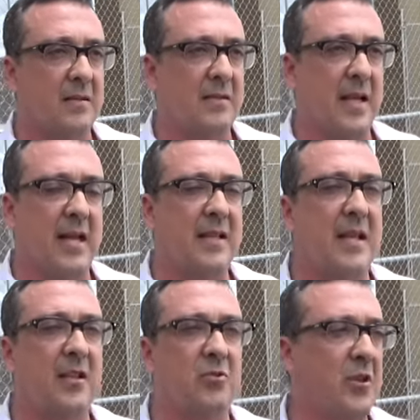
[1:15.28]
se ha
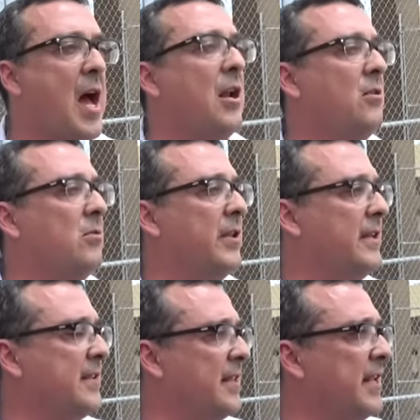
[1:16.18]
tenido diálogo, de
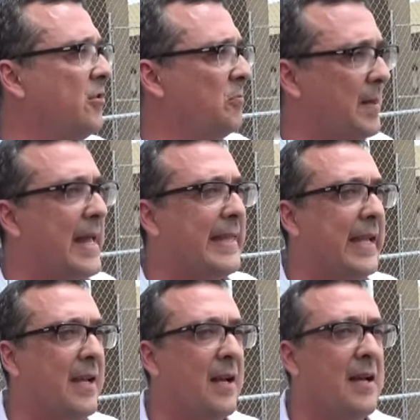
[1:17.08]
que se ha tenido
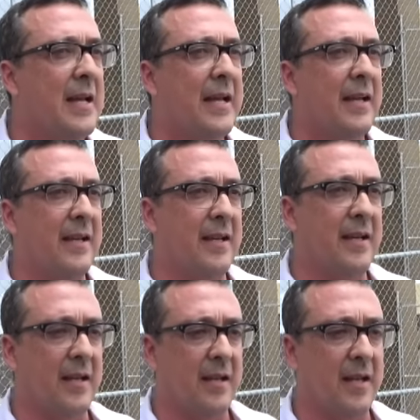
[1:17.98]
plática,
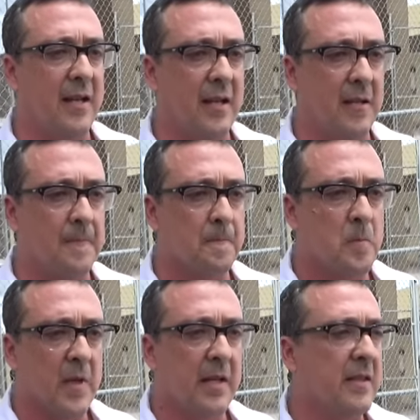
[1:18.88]
quiere él
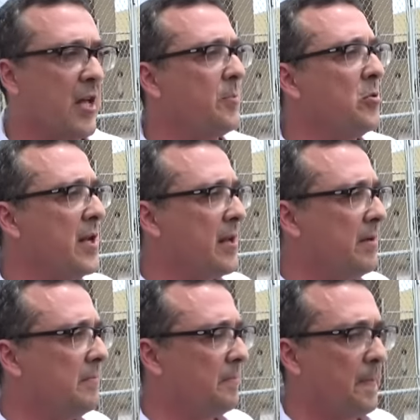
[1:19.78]

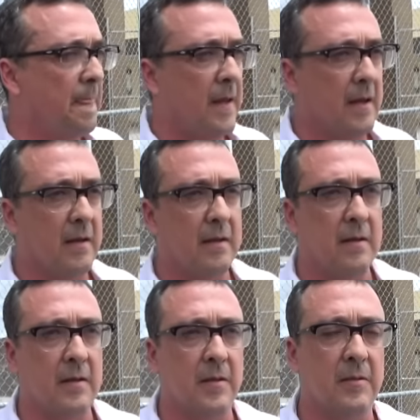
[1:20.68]
interponer
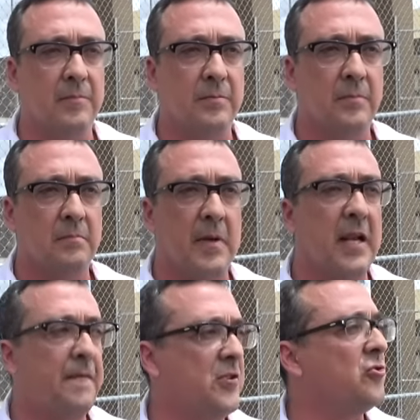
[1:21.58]
eh,
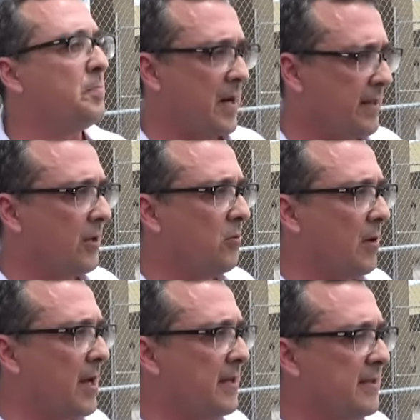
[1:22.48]
beneficios
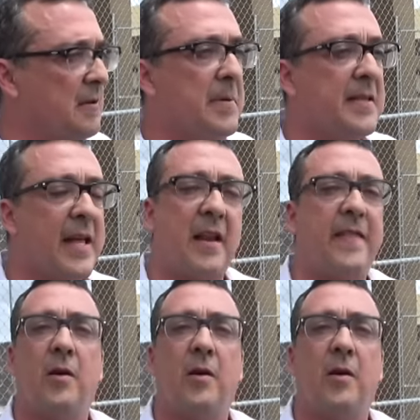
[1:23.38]
particulares, inventar